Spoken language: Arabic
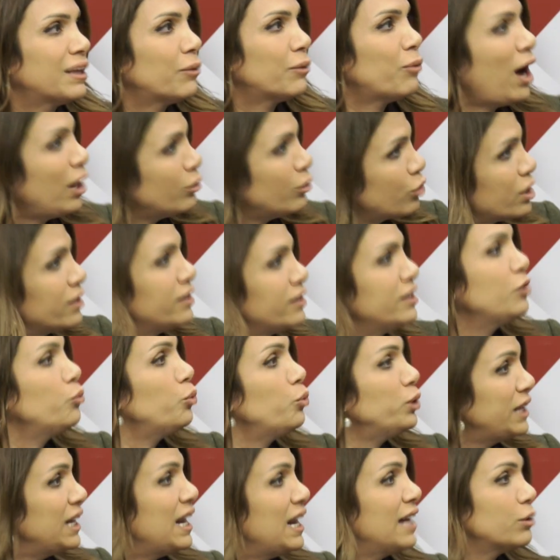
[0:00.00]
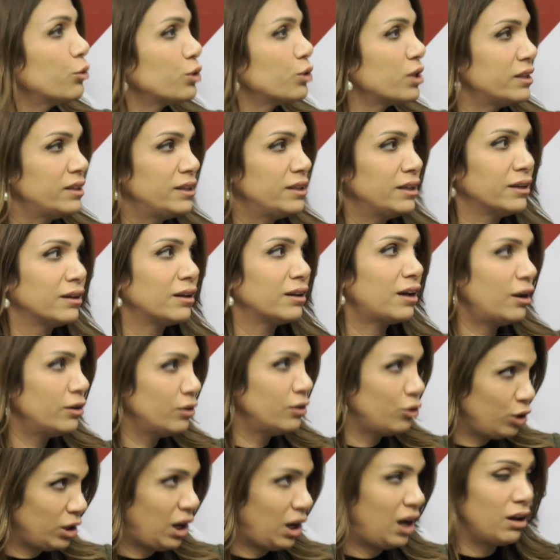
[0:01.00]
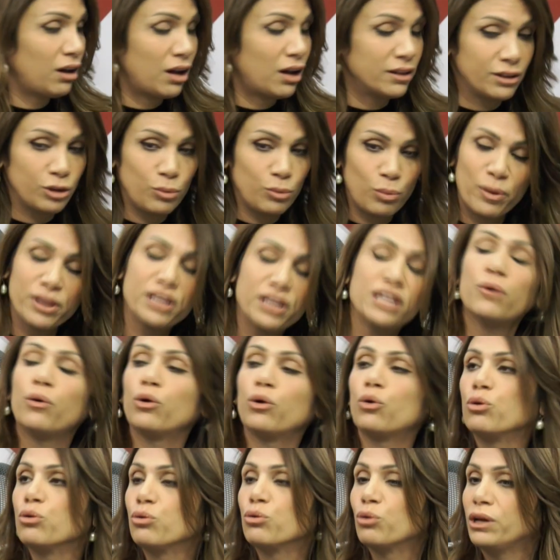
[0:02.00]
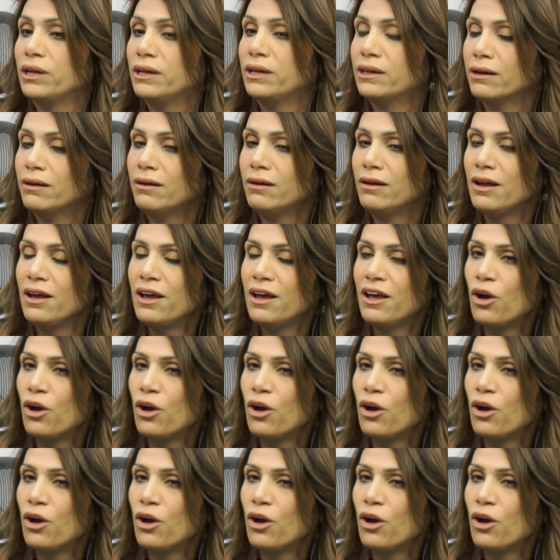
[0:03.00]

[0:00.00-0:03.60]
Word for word: 61 وال 63 قانون العلاقات الدبلوماسية والقنصلية